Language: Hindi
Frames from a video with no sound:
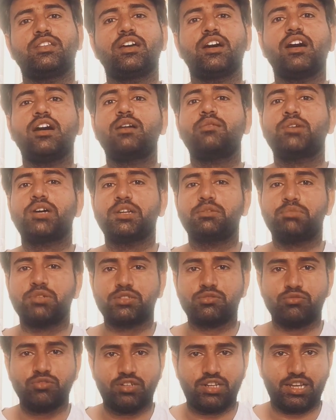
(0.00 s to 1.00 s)
ना हमारे
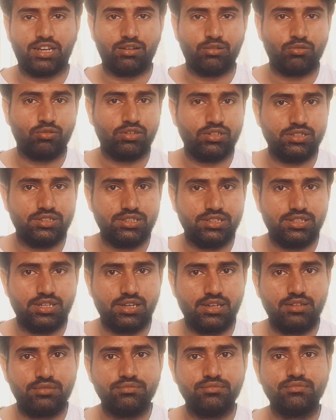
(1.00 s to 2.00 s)
पास वो टेक्नोलॉजी
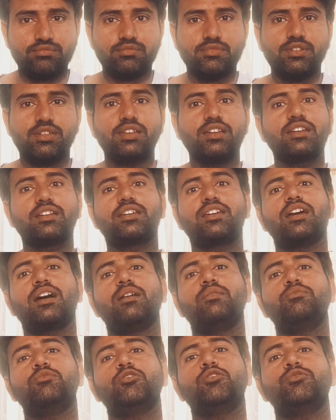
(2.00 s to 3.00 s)
है कि
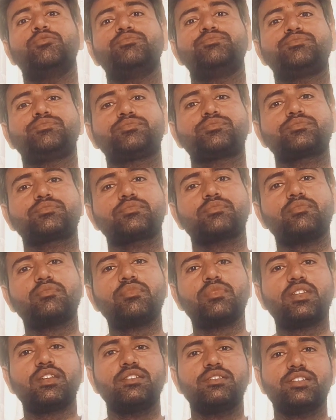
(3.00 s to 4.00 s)
हम वो
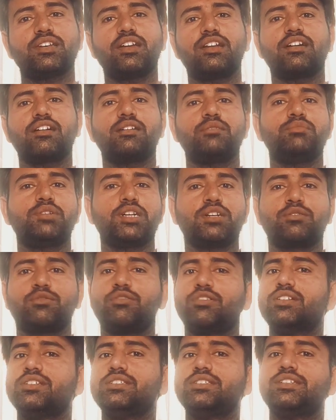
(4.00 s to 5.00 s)
सारा काम
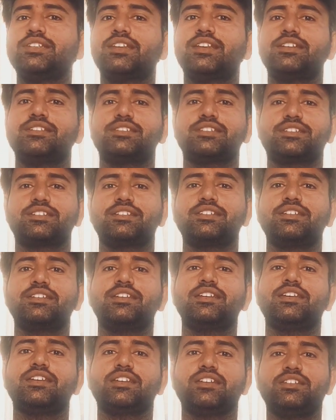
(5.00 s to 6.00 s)
टेक्नोलॉजी से ले सकें
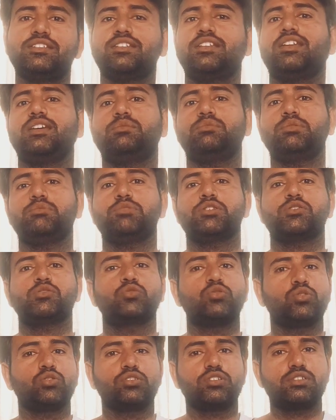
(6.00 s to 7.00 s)
इसलिए हमें
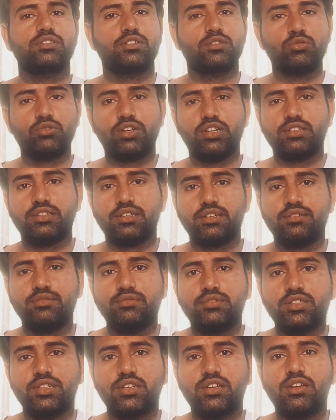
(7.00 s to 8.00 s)
मज़दूरों की ज़रूरत है
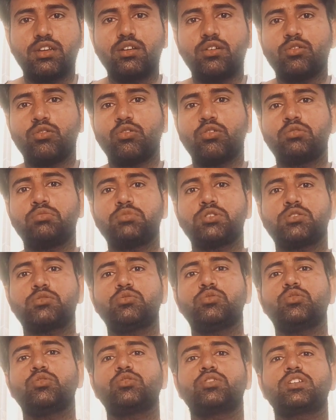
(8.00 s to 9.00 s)
और
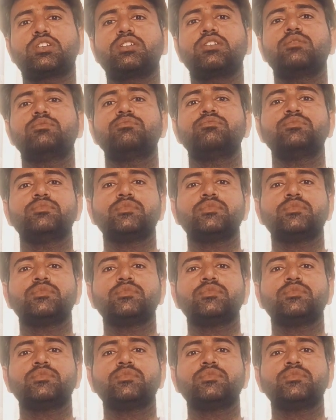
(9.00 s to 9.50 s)
मज़दूरों की